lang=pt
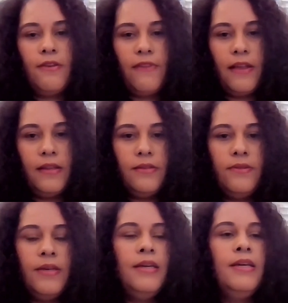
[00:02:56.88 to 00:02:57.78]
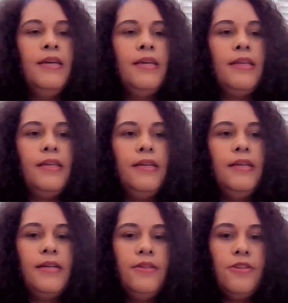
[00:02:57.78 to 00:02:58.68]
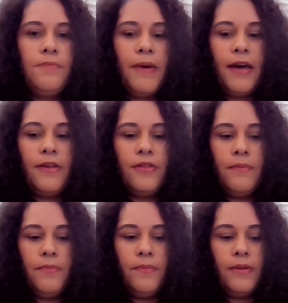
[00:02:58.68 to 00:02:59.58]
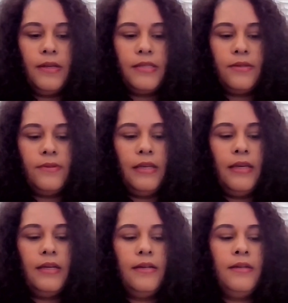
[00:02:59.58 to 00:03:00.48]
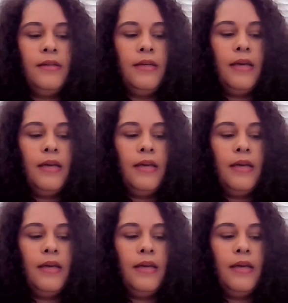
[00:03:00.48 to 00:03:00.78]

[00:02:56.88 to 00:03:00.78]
está falando que grande parte da população negra,